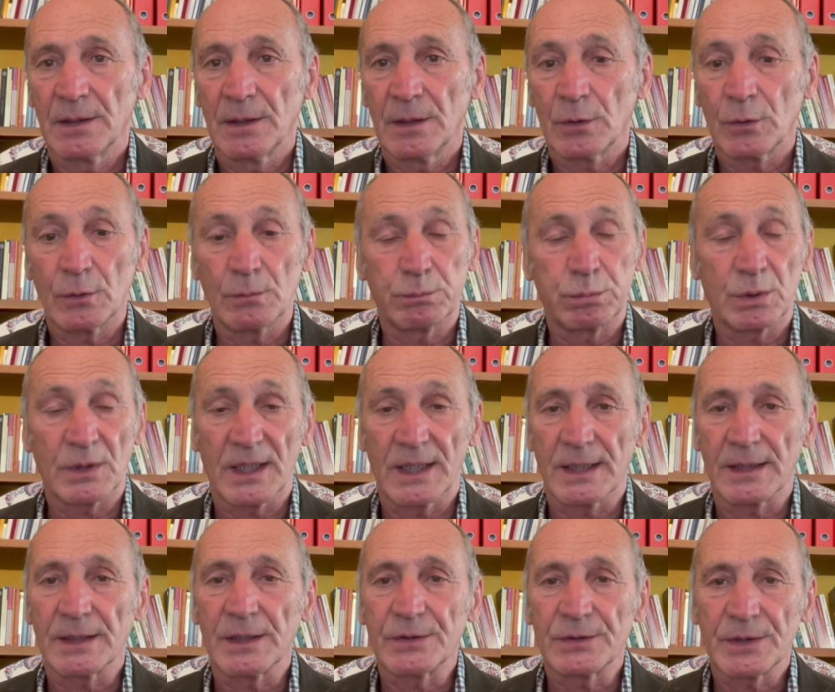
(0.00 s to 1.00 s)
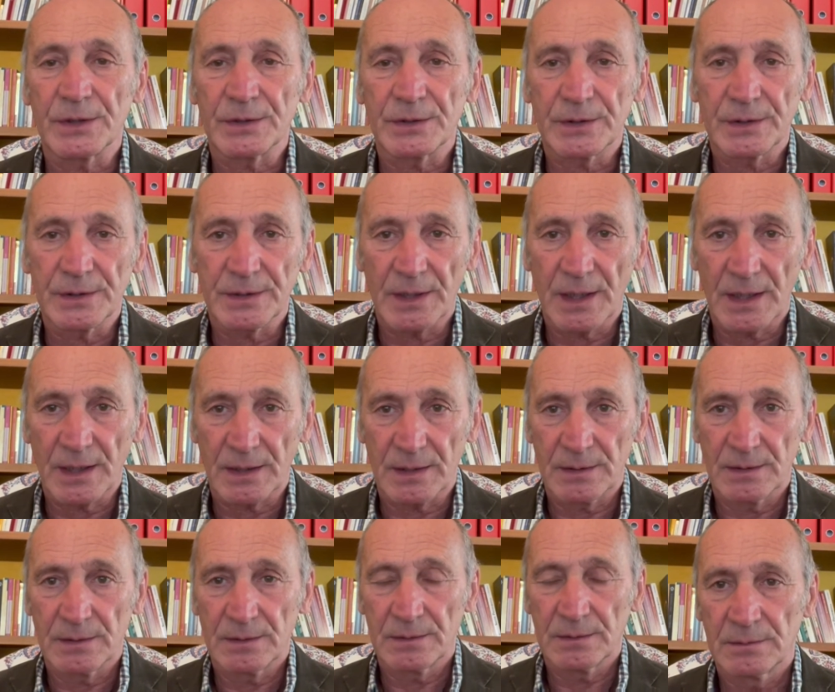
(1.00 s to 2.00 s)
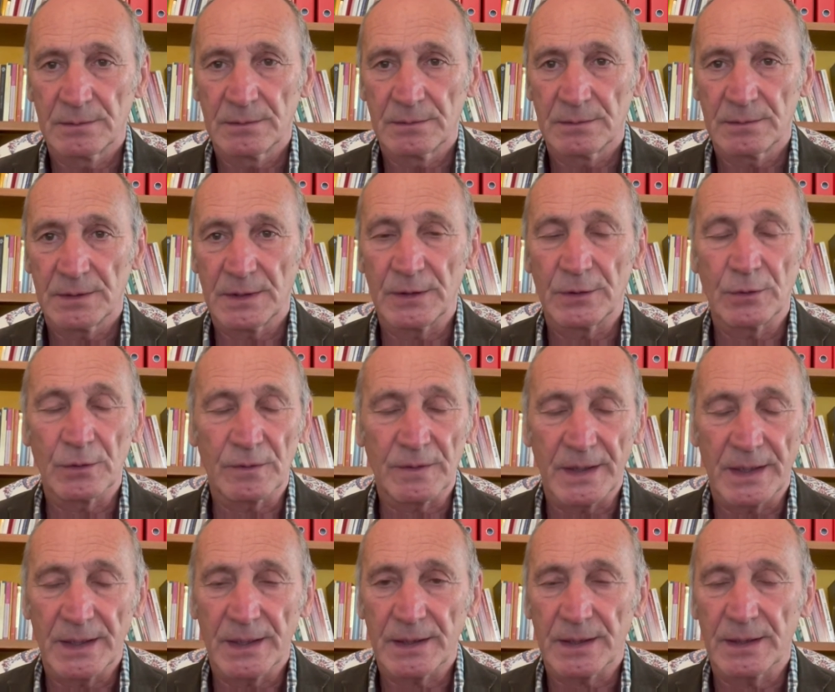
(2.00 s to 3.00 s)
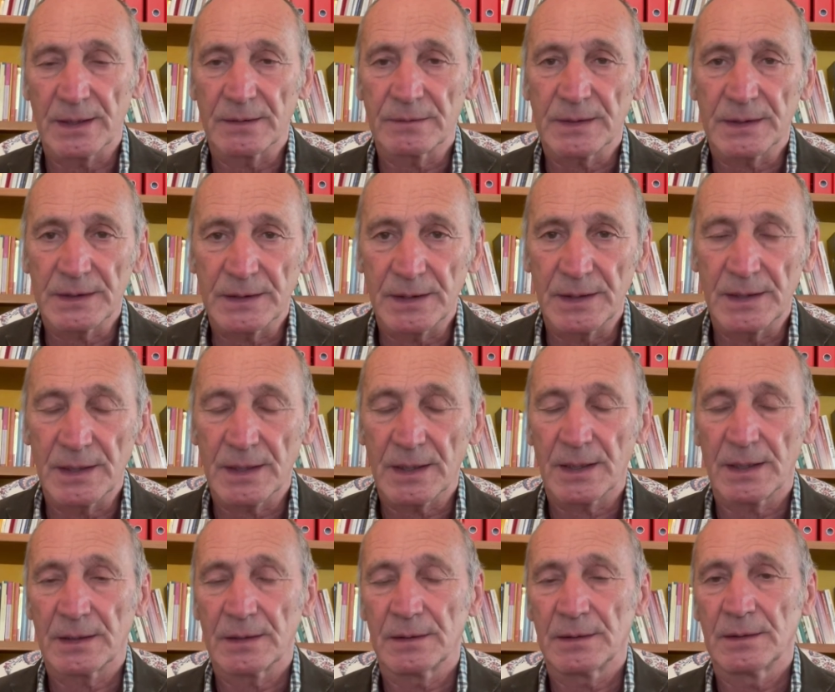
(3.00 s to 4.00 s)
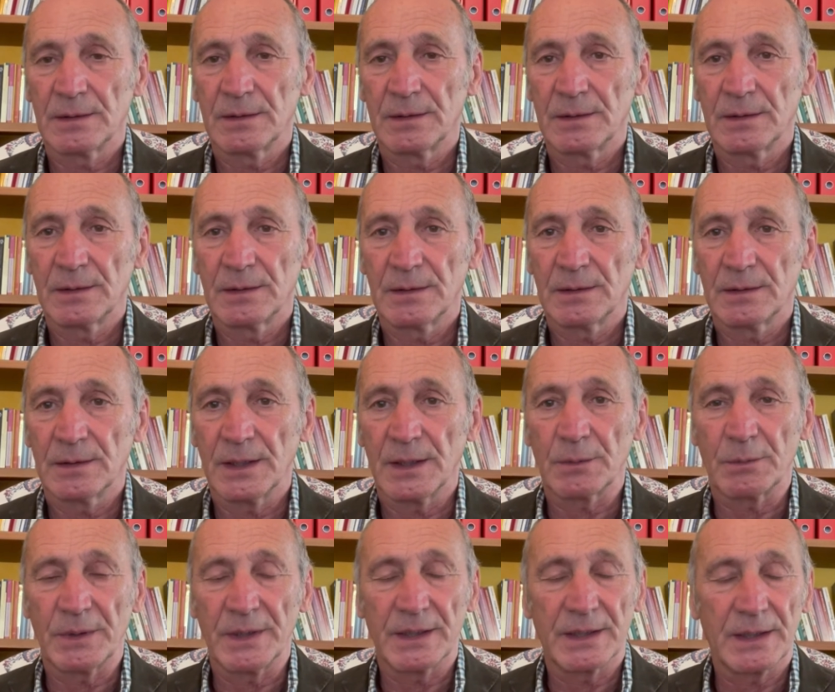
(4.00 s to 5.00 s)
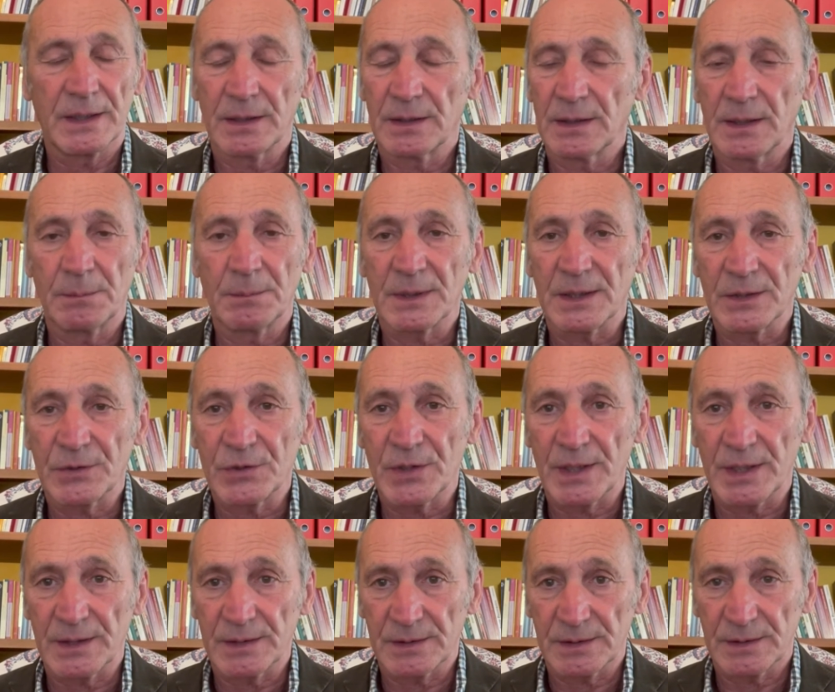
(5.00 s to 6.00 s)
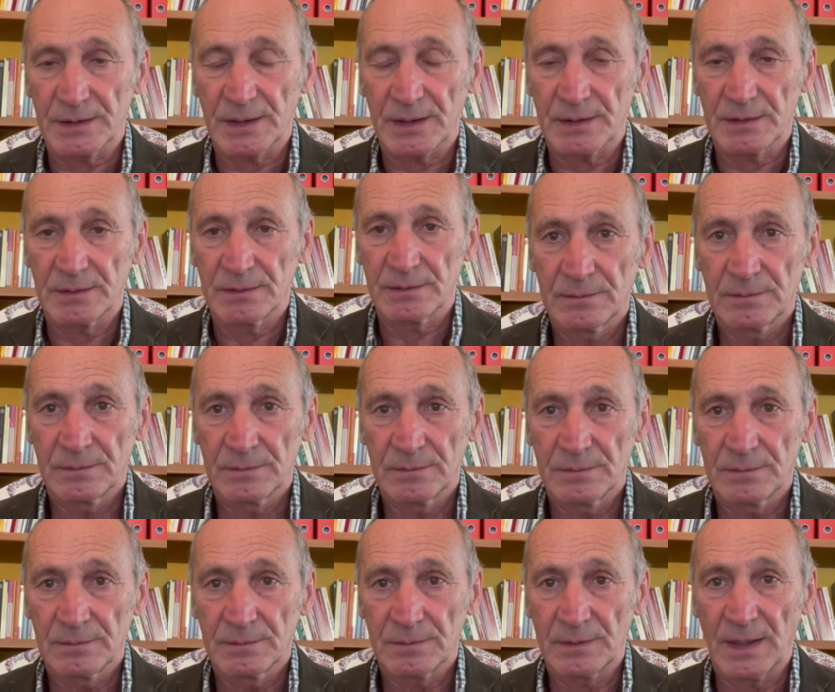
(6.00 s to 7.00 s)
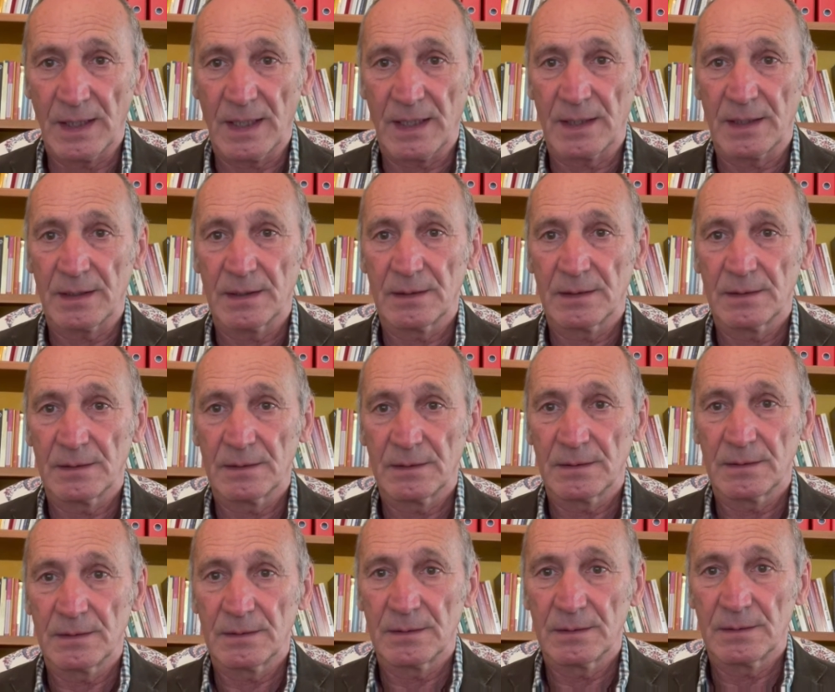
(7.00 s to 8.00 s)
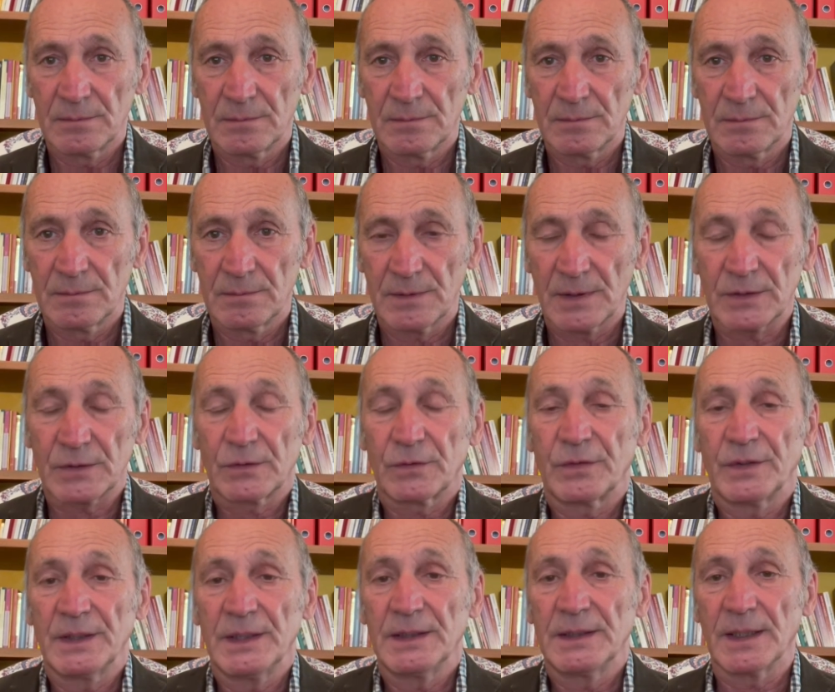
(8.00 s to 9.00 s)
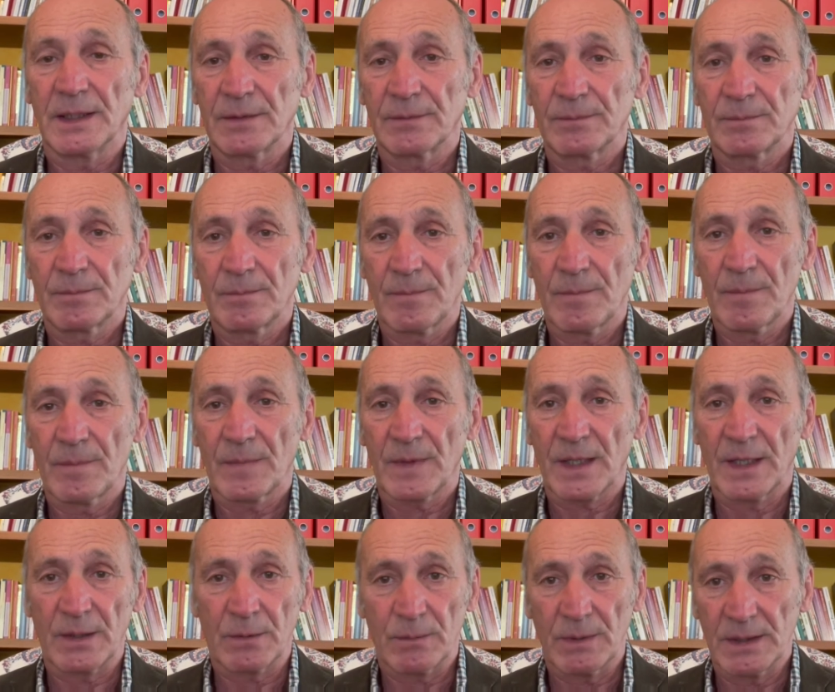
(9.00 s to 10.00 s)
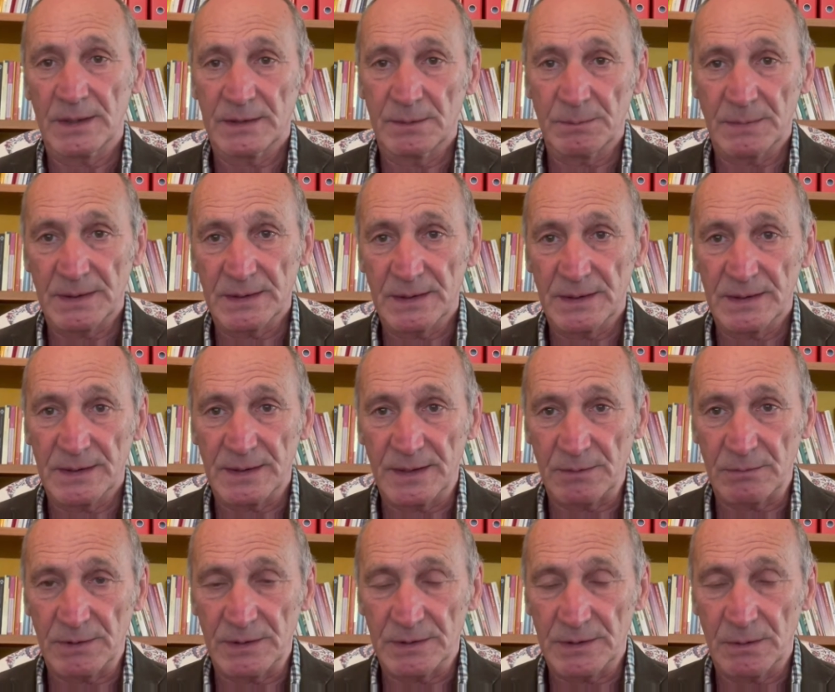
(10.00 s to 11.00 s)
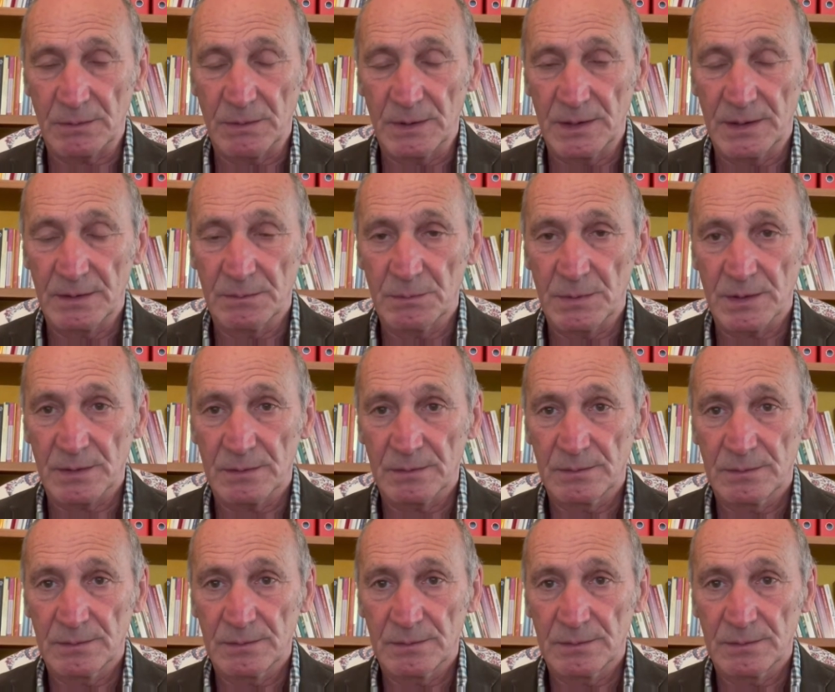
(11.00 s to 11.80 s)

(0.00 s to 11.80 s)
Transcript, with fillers: oppure la necessità, il dovere, la fatica e quindi l'emergenza. La, la sfida è quella di mantenere questo equilibrio,